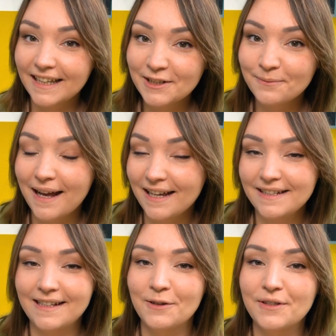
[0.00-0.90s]
Regel Nummer
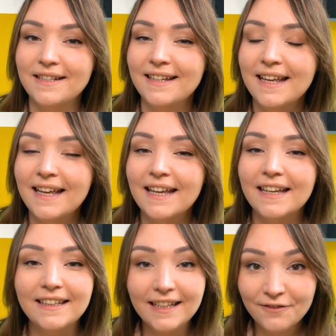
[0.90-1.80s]
1 lautet,
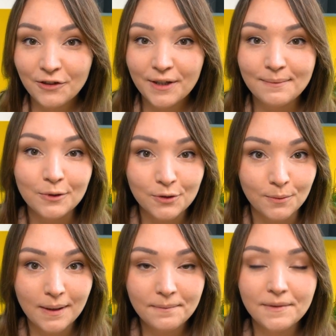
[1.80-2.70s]
in jeder Woche im
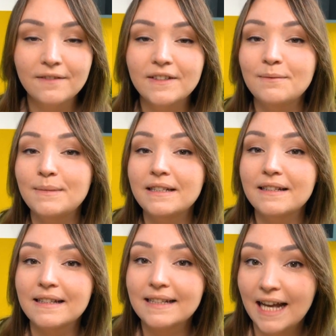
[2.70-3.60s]
Oktober wird mindestens